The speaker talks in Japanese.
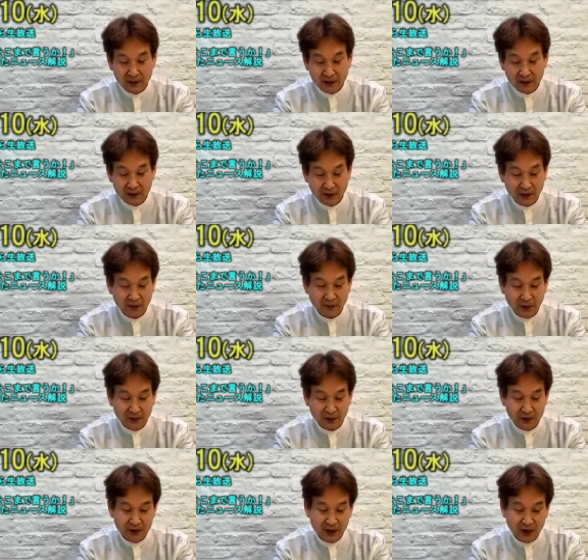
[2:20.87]
ちょっとやっぱ
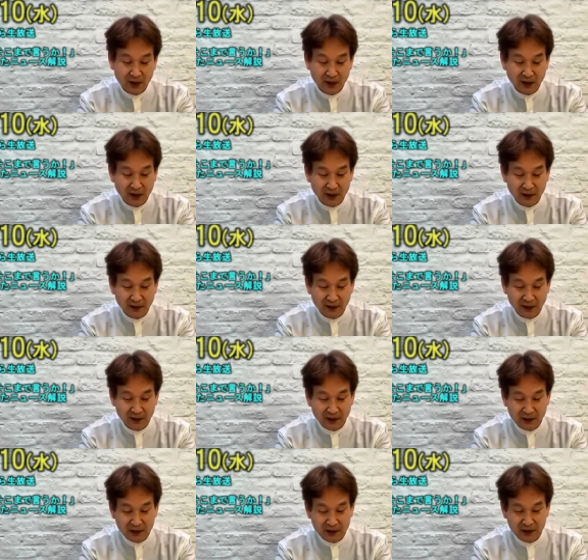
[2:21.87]
りロシアから
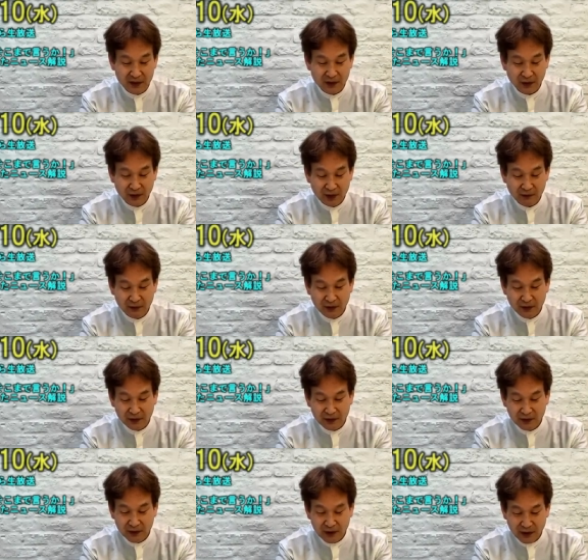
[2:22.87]
年間にちょうえんも輸
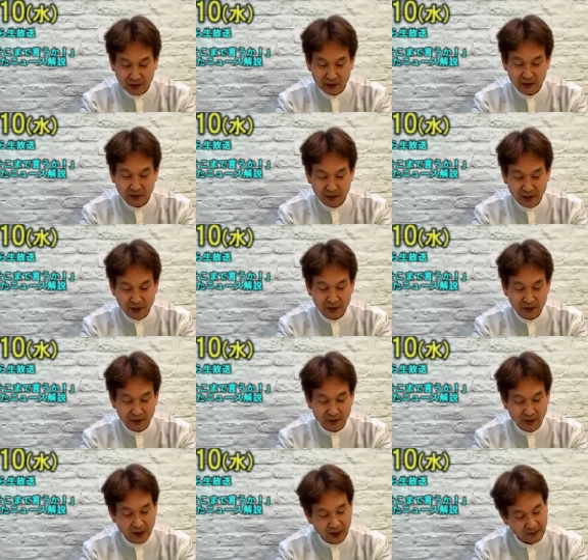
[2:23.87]
入してるってい
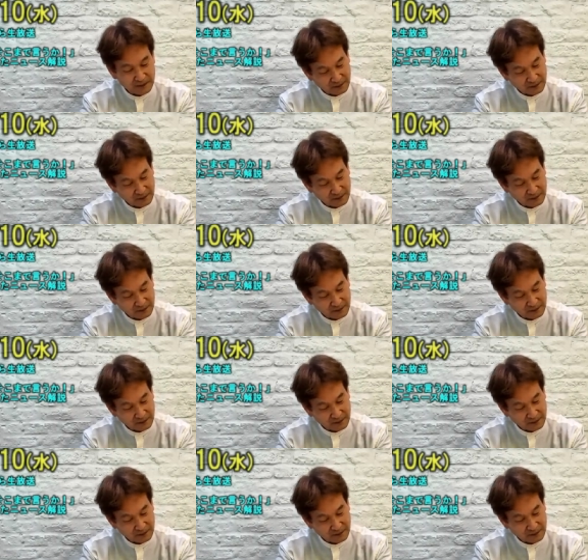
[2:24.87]
うのは、